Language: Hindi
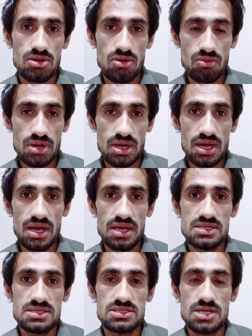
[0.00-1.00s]
क्योंकि
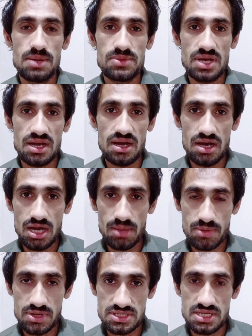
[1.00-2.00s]
गाइस जब तक
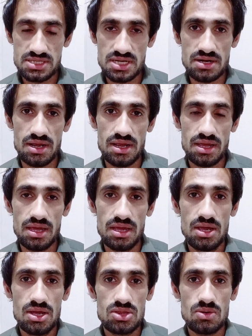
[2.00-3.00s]
आप कंसिस्टेंट
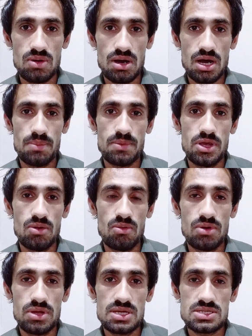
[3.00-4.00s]
रहेंगे तो आपकी
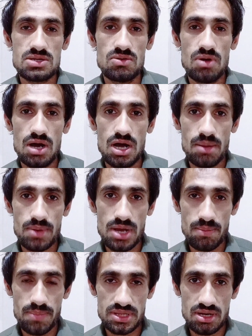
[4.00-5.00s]
ऑडियंस को
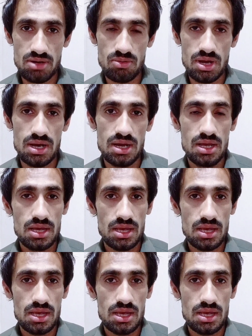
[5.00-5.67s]
आपका पता होगा